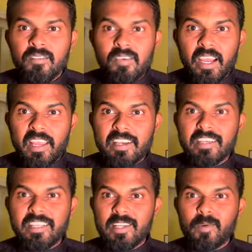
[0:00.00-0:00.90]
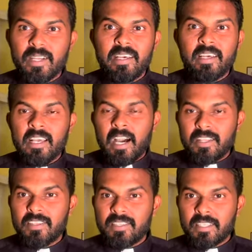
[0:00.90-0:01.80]
வேளாங்கண்ணியில் உள்ள
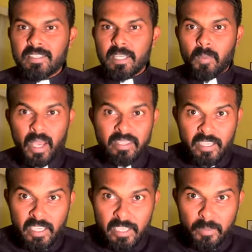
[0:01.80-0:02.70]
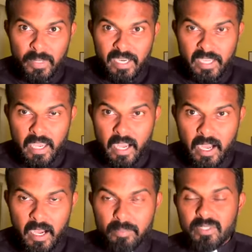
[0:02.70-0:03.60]
அந்த திருத்தலம் அங்கீகரிக்கப்படலையா
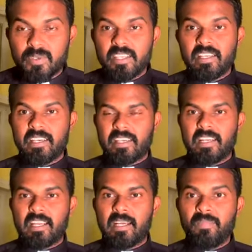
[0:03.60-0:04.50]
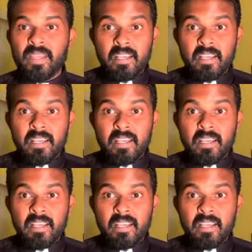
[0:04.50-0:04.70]
அப்படி சொல்லி நீங்கள் கேட்கலாம்